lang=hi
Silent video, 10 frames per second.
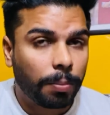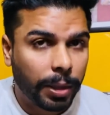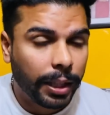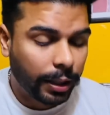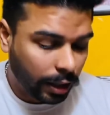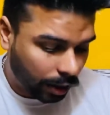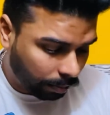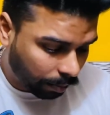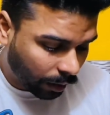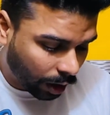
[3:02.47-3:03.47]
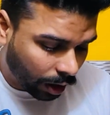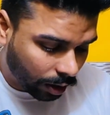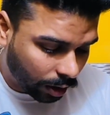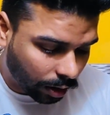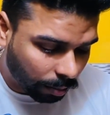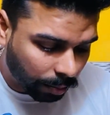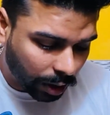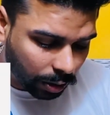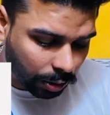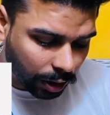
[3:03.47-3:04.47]
अपडेट की दिसंबर
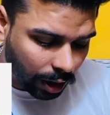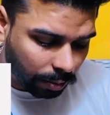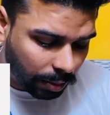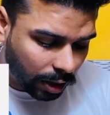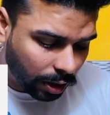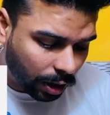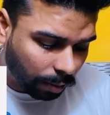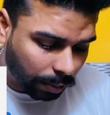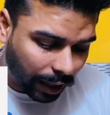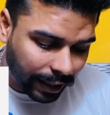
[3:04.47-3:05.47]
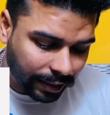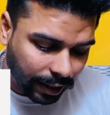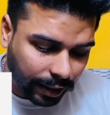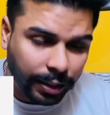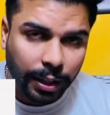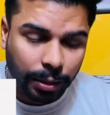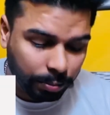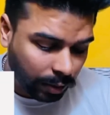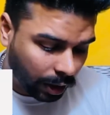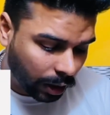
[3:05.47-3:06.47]
2020 अप्लाइड सेकेंड टाइम
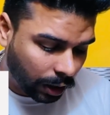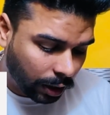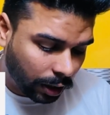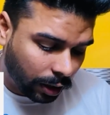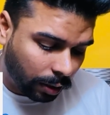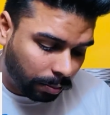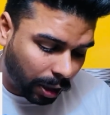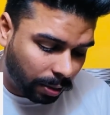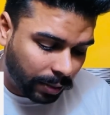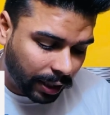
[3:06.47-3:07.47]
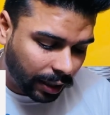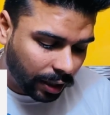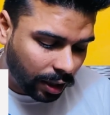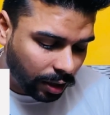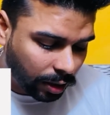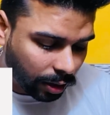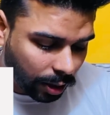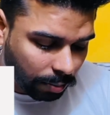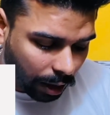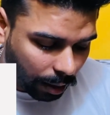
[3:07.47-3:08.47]
बायोमेट्रिक थी
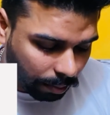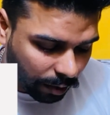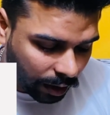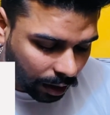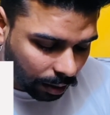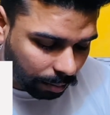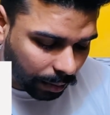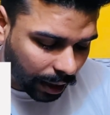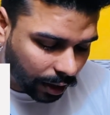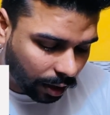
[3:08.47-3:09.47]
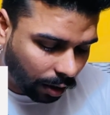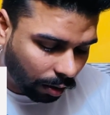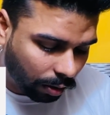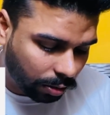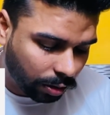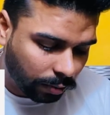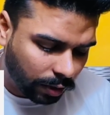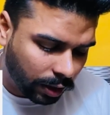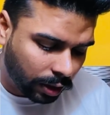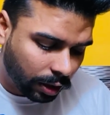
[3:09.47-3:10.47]
इनकी अपफ्रंट मेडिकल ऑल्सो
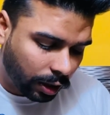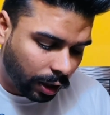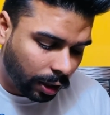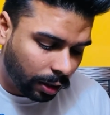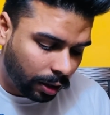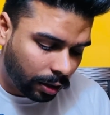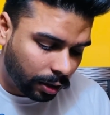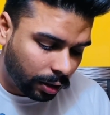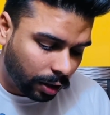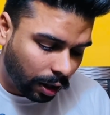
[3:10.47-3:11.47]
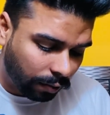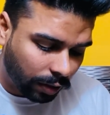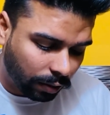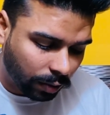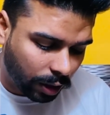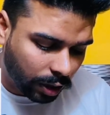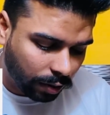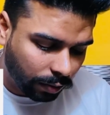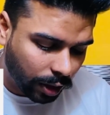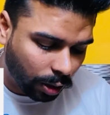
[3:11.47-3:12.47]
अपफ्रंट एंड आफ्टर वन ईयर
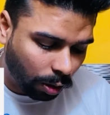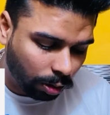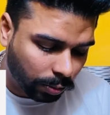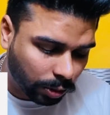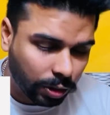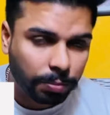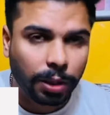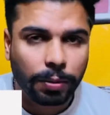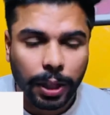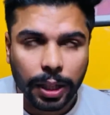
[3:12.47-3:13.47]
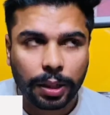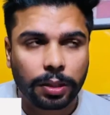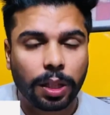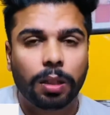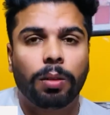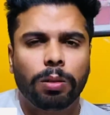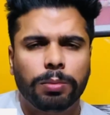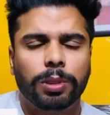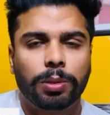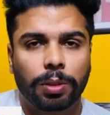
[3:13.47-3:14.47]
वेट ऑलमोस्ट मतलब एक साल
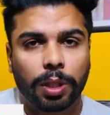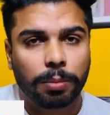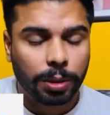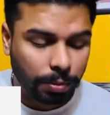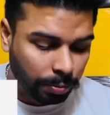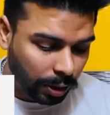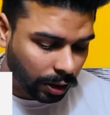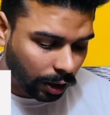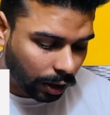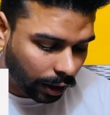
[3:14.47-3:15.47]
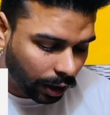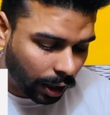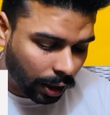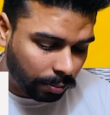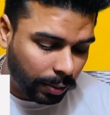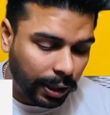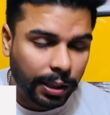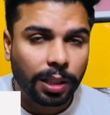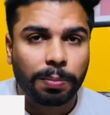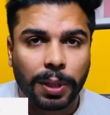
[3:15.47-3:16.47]
ऑलमोस्ट क्योंकि अभी नवंबर चल रहा है
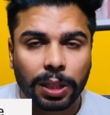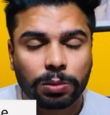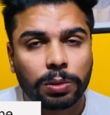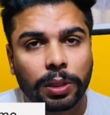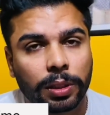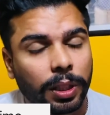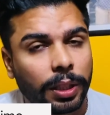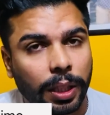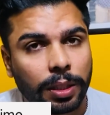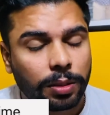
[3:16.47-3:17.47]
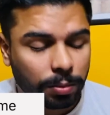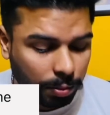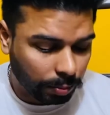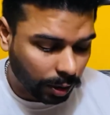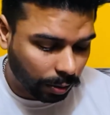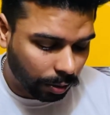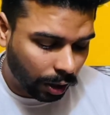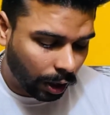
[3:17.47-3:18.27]
मेडिकल पास हुआ है इनका अट्ठाईस नवंबर को